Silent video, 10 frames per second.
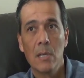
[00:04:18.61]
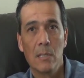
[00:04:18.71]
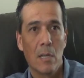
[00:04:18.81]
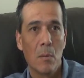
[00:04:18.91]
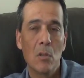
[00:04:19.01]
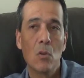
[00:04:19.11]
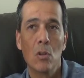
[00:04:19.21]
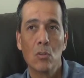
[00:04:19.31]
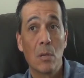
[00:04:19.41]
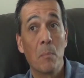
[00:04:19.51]
en términos
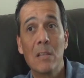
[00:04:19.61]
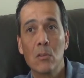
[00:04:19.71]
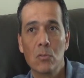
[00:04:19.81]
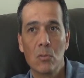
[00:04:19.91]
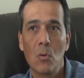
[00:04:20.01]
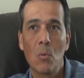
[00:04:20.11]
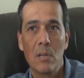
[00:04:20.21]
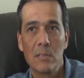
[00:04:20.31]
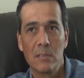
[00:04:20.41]
de los segmentos en los cuales